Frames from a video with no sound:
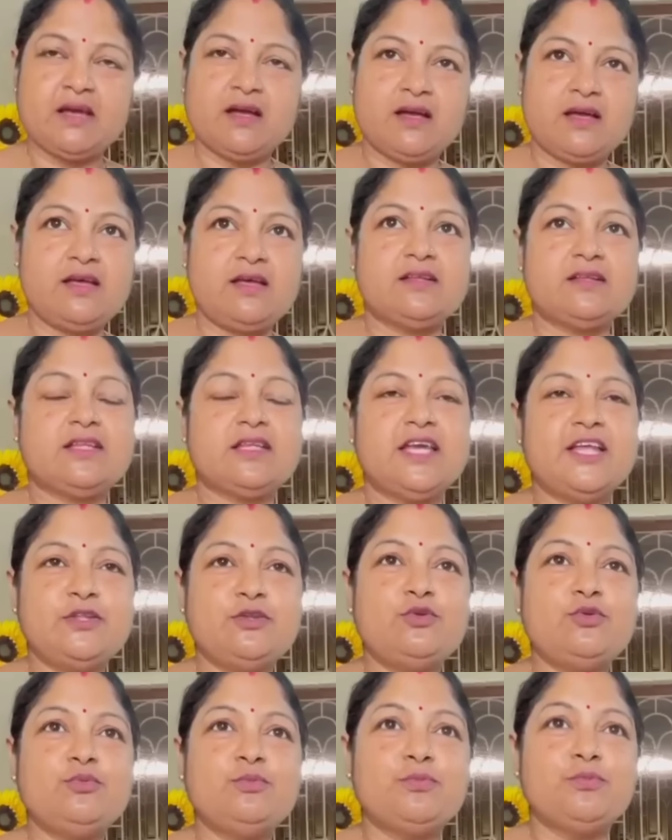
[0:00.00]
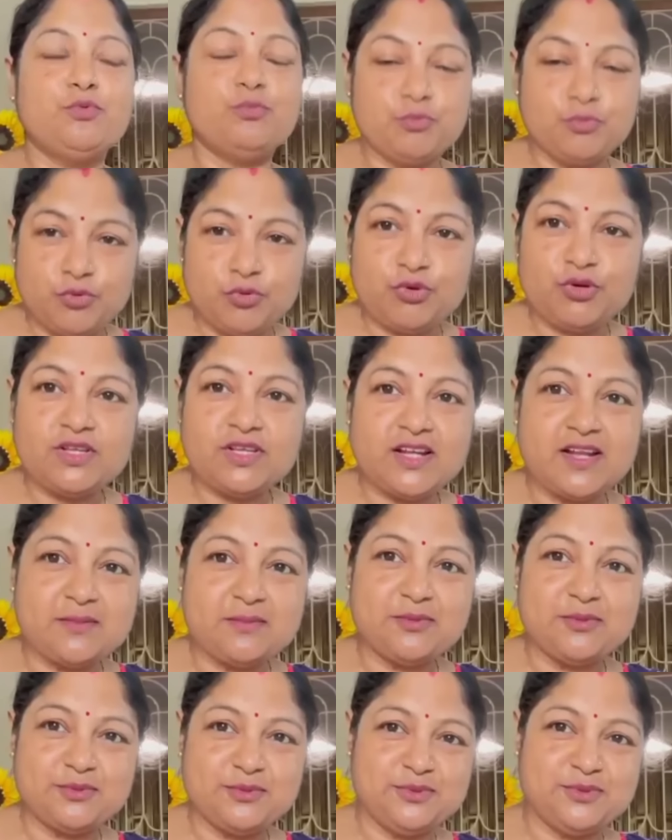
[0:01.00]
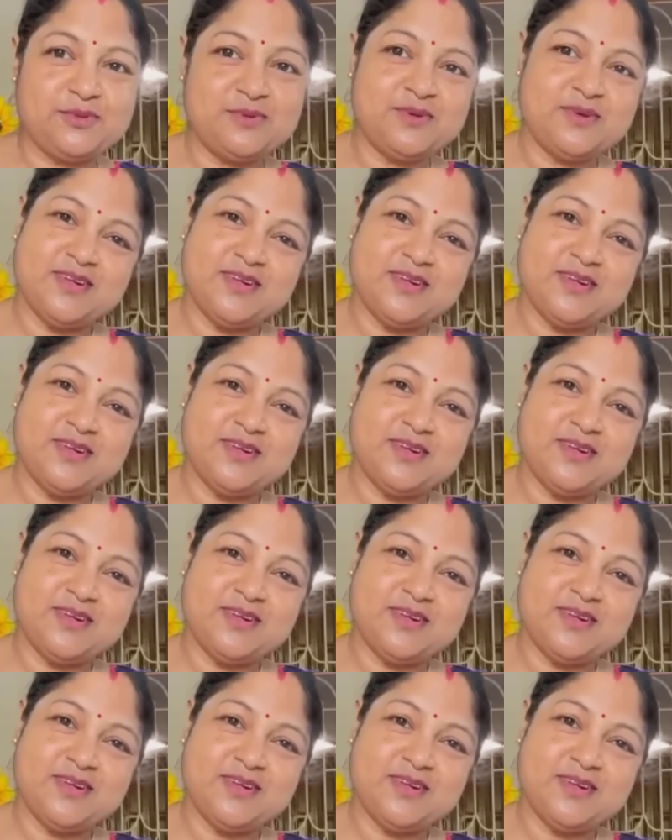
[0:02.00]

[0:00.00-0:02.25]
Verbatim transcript: হ্যাঁ কিন্তু পুরনো যারা বন্ধু